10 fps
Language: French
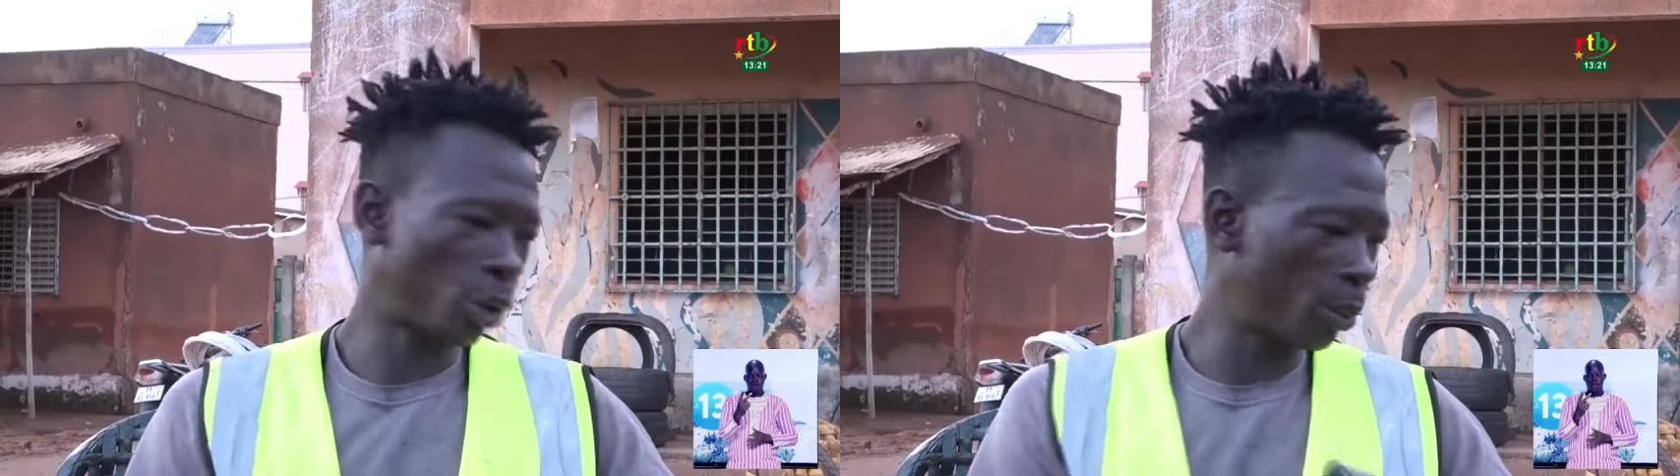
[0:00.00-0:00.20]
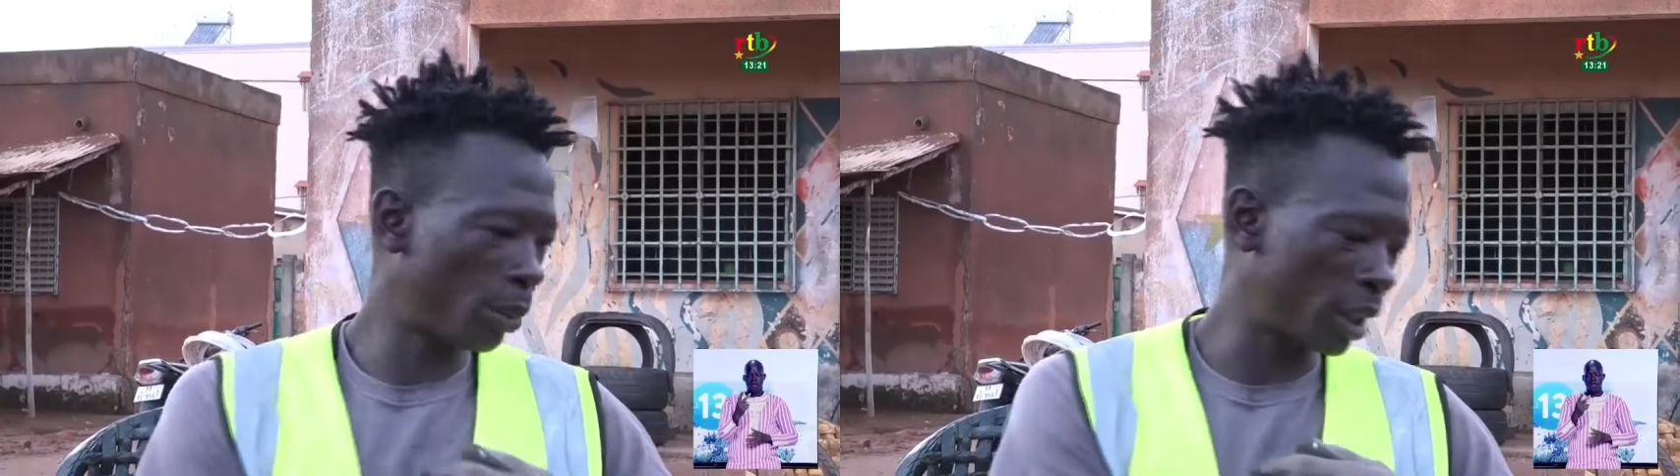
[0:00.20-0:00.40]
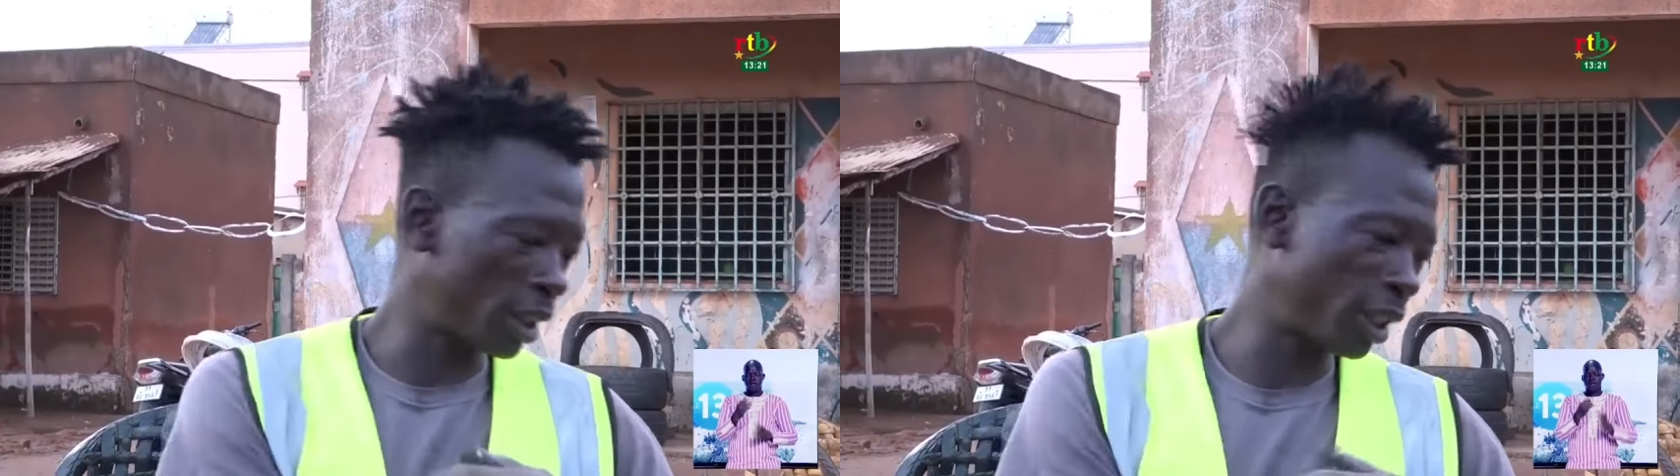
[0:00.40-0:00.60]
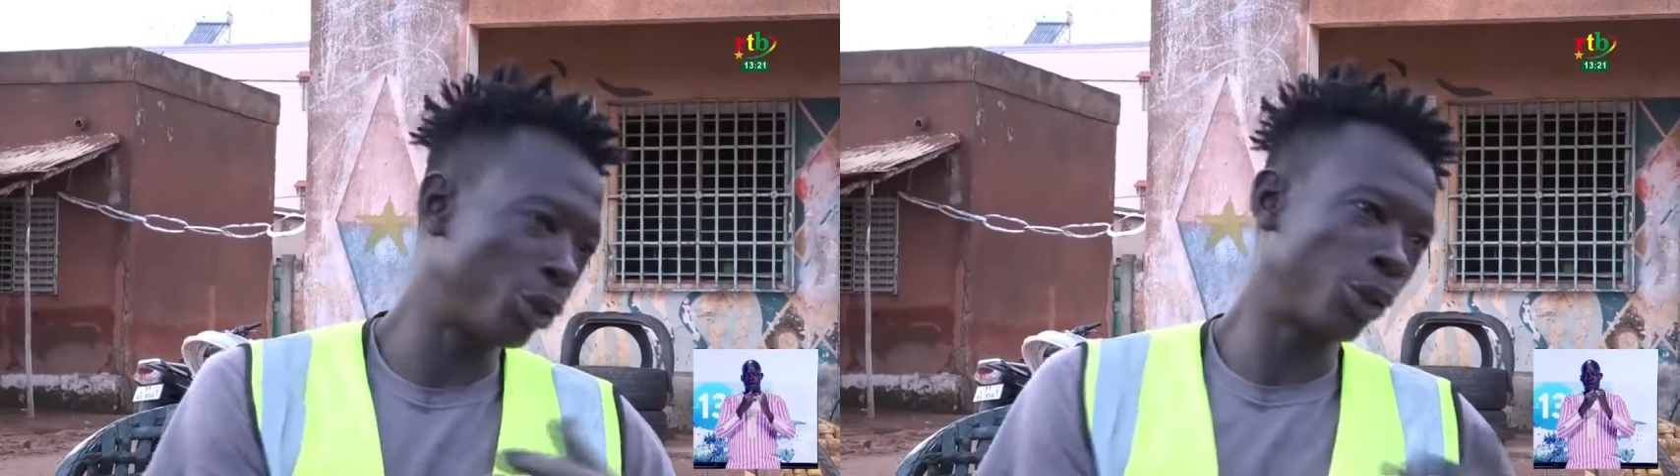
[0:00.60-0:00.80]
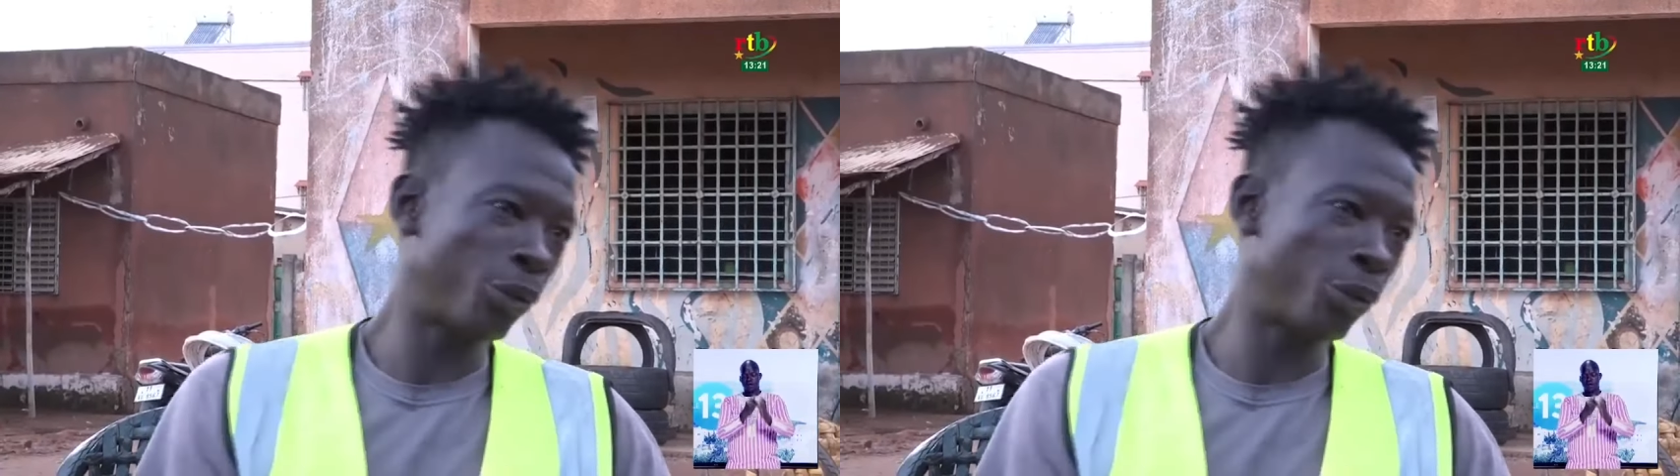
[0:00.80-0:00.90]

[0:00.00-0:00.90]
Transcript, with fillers: sont passés, ils ont